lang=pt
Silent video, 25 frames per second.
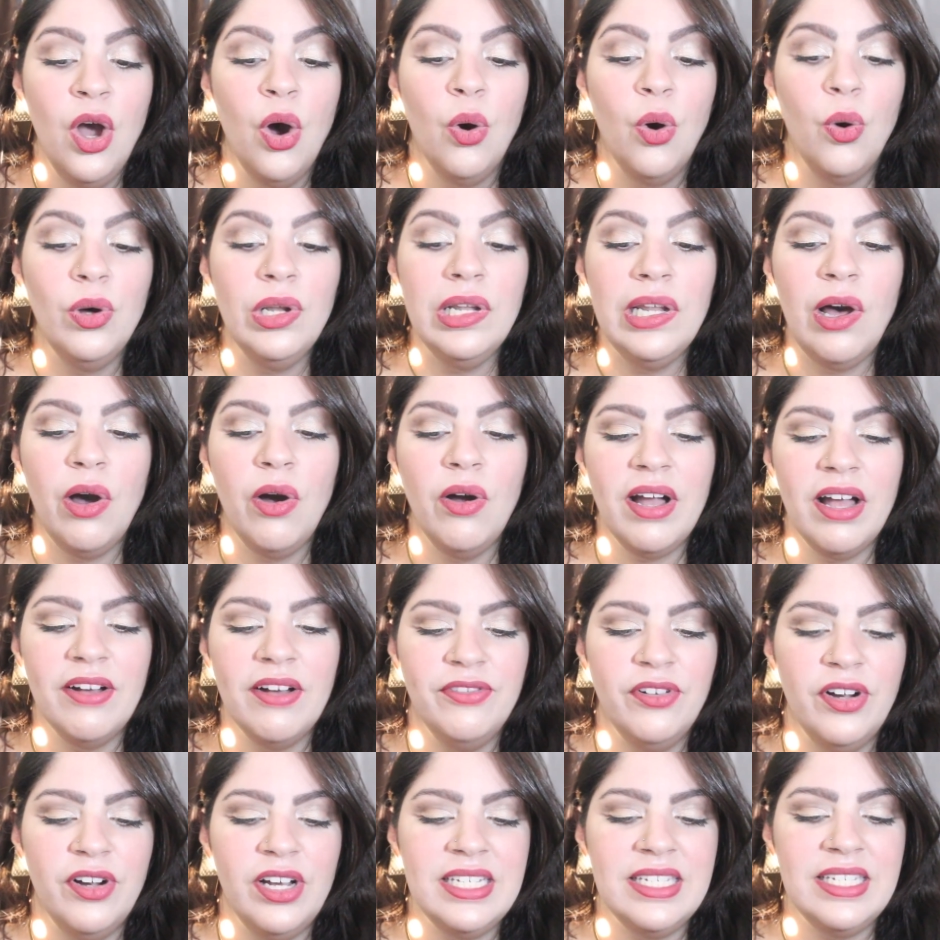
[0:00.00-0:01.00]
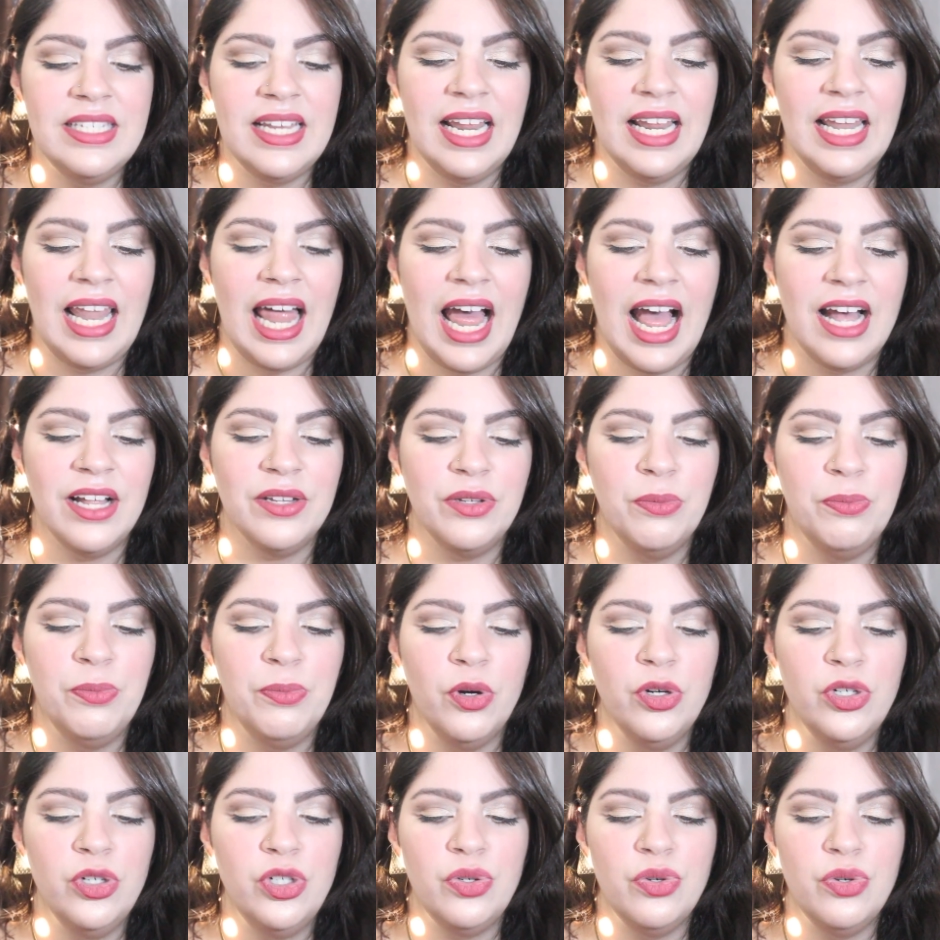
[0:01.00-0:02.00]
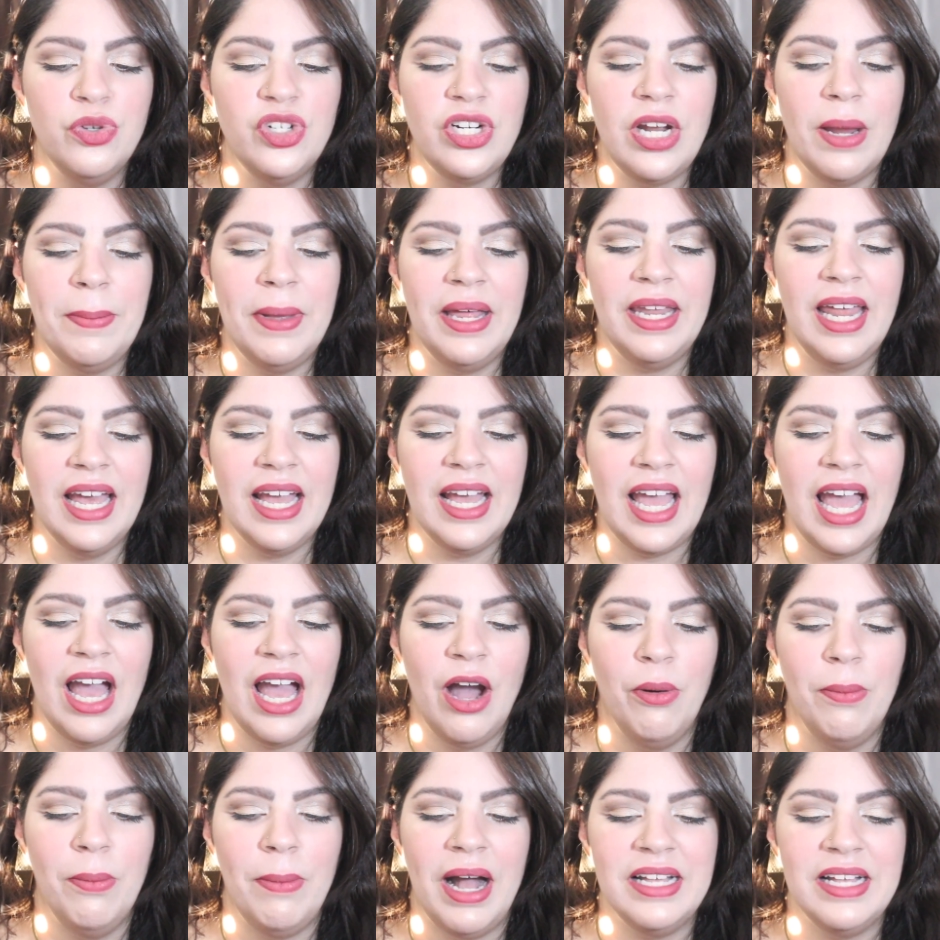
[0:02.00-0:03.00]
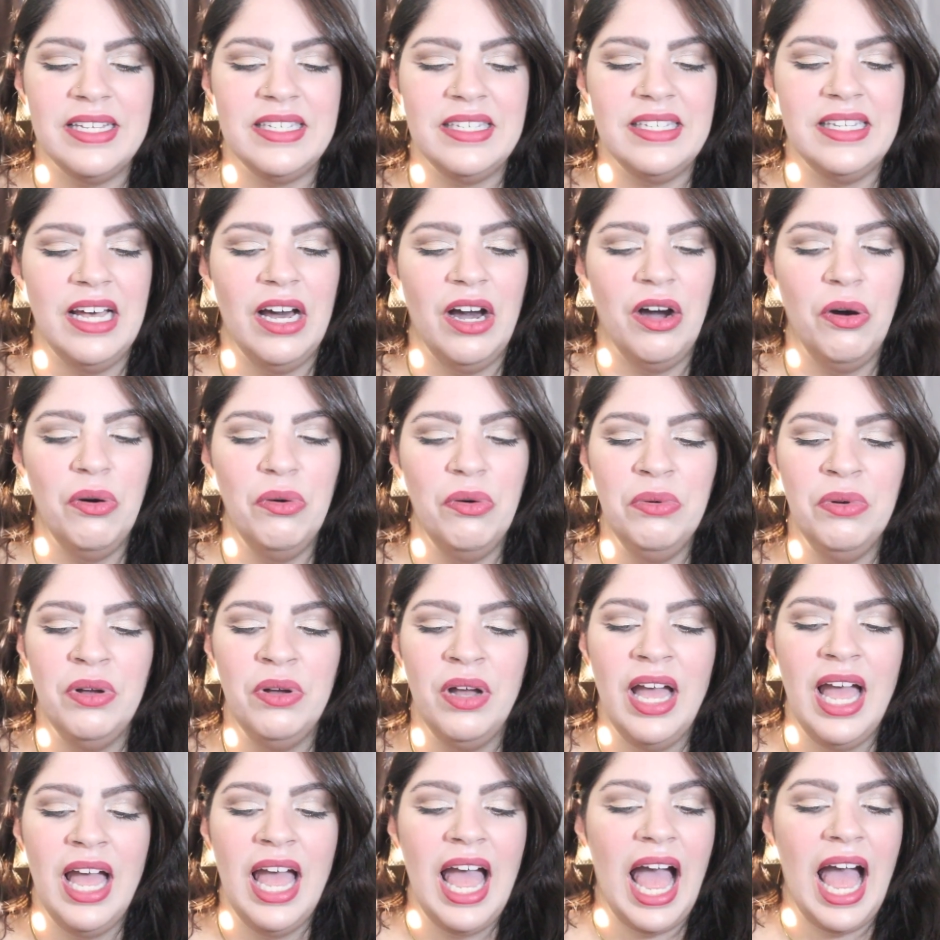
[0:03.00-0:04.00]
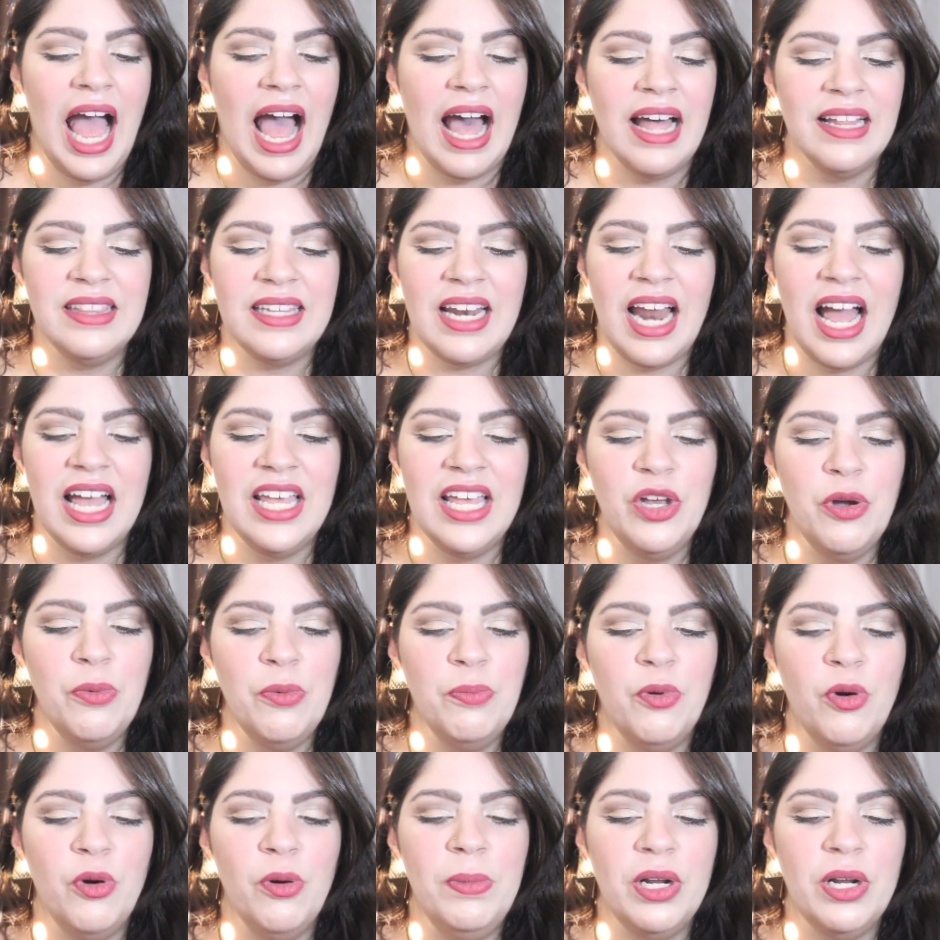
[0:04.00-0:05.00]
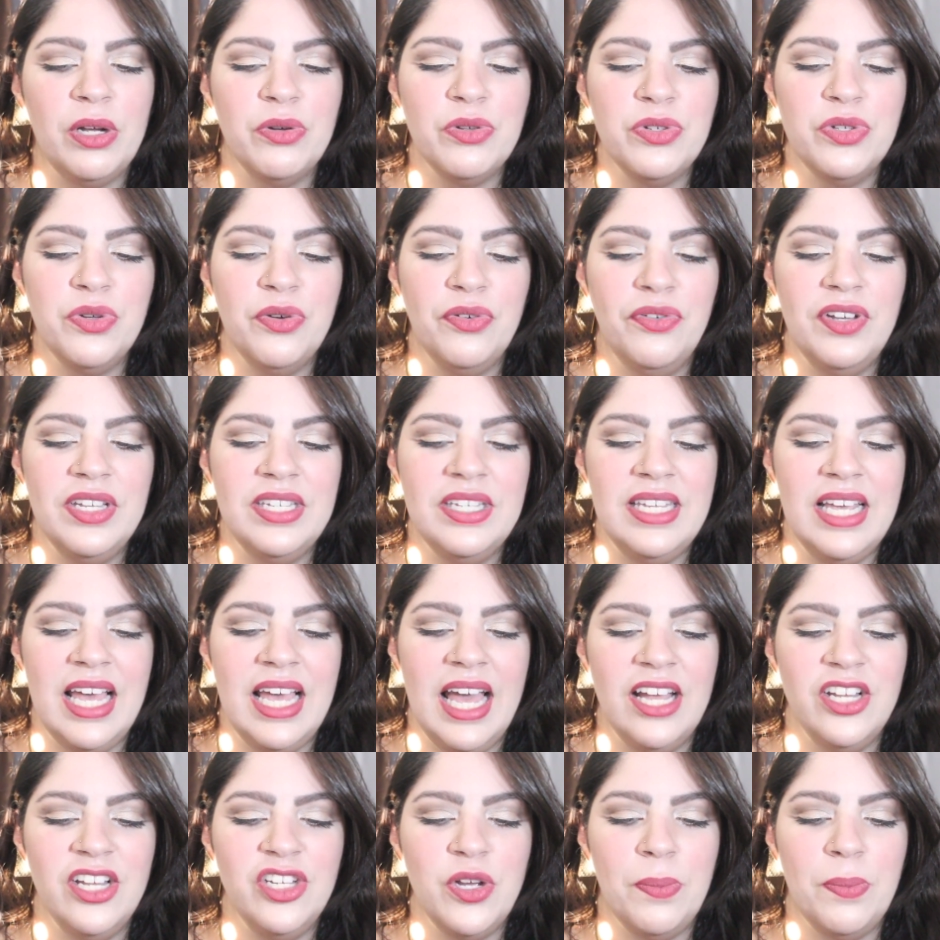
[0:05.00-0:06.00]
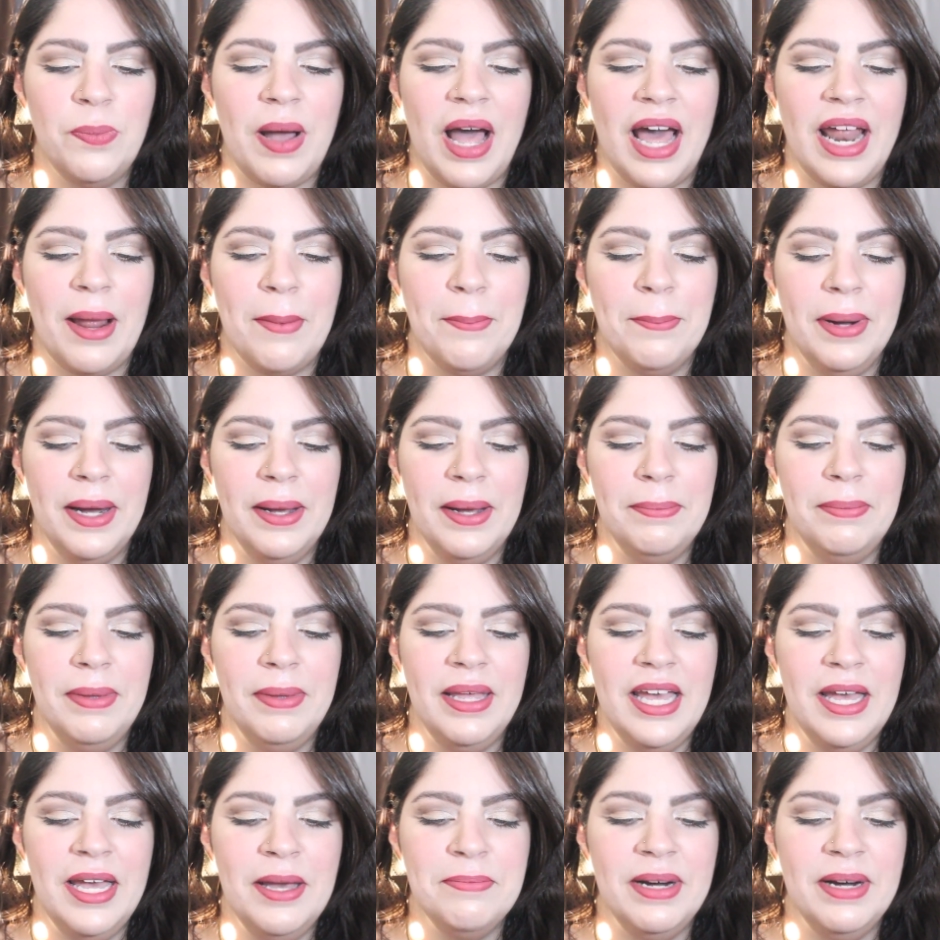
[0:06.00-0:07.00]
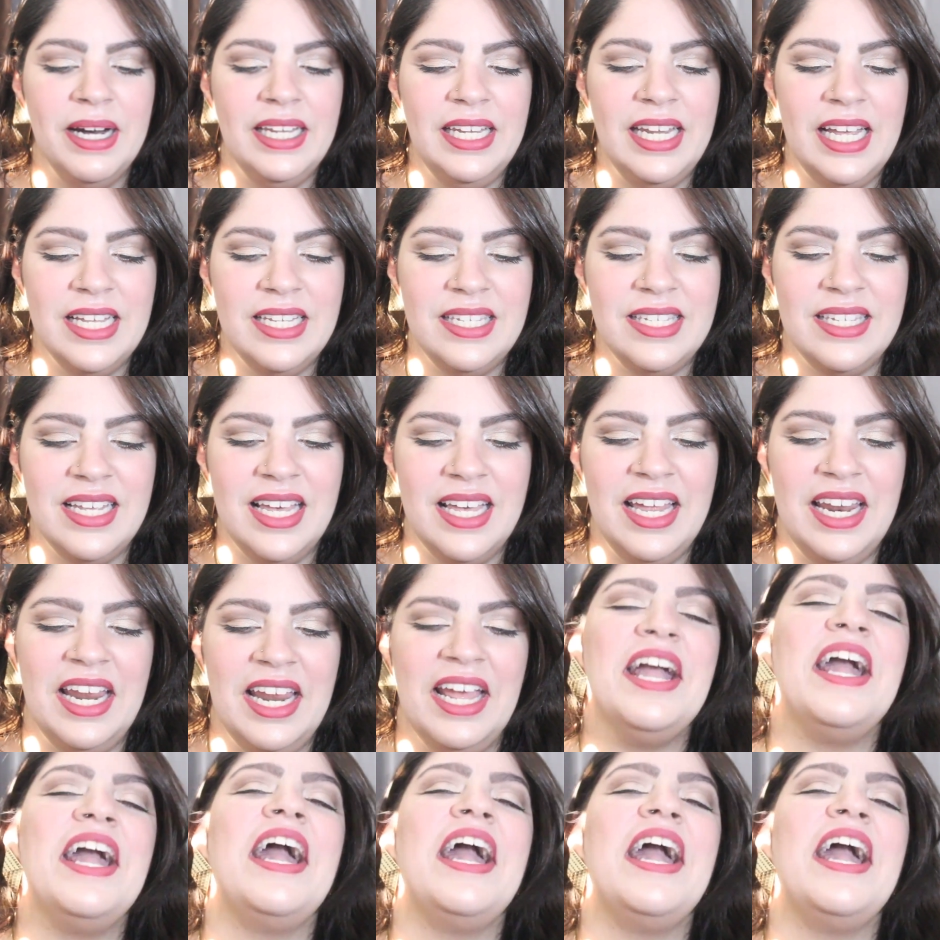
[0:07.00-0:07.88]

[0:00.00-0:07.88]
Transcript: O longa foi estrelado por Xuxa Meneghel, mas não atraiu público suficiente para permanecer em